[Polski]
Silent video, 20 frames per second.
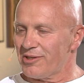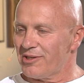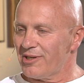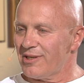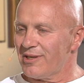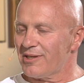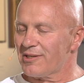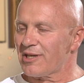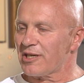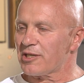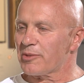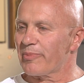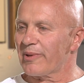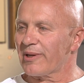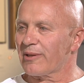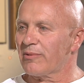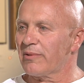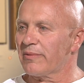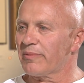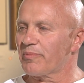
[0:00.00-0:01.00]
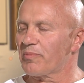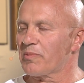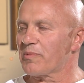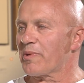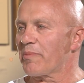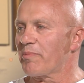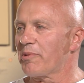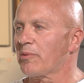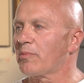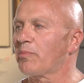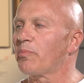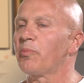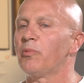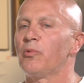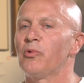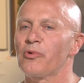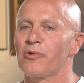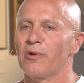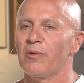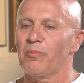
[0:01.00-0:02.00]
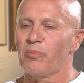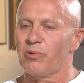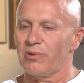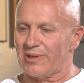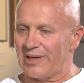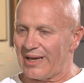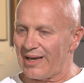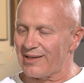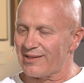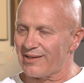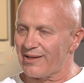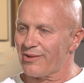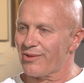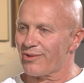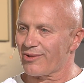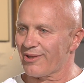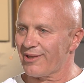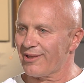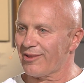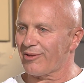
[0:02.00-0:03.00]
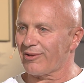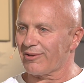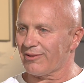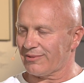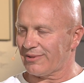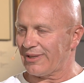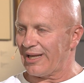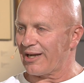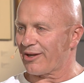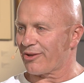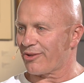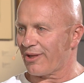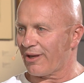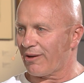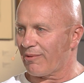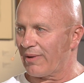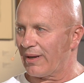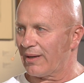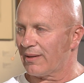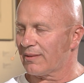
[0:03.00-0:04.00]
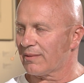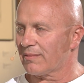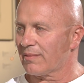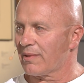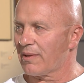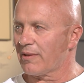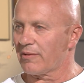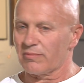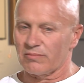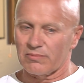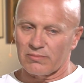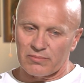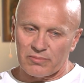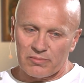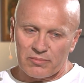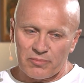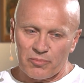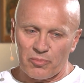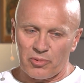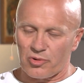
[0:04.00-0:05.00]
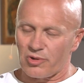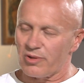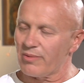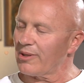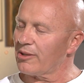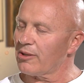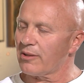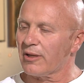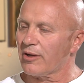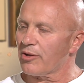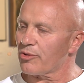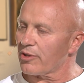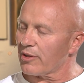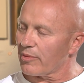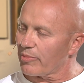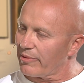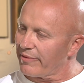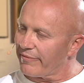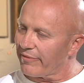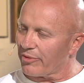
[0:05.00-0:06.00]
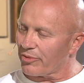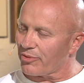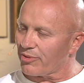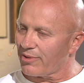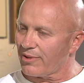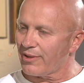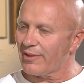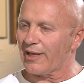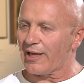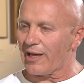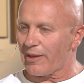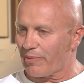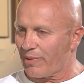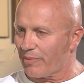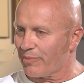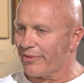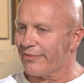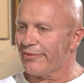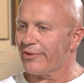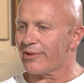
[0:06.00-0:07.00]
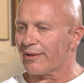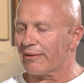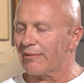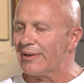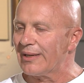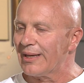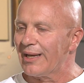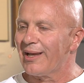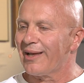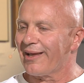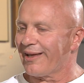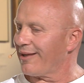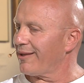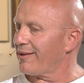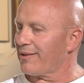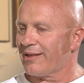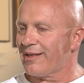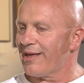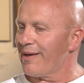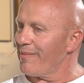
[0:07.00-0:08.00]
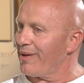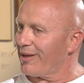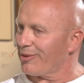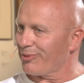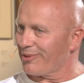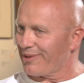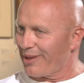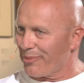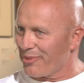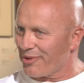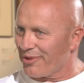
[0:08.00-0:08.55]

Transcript: jest jeden z aspektów, żeby ludziom pokazać, że to tak działa. Potrzeba do tego cierpliwości, tak jak Pan powiedział. Nie ma tutaj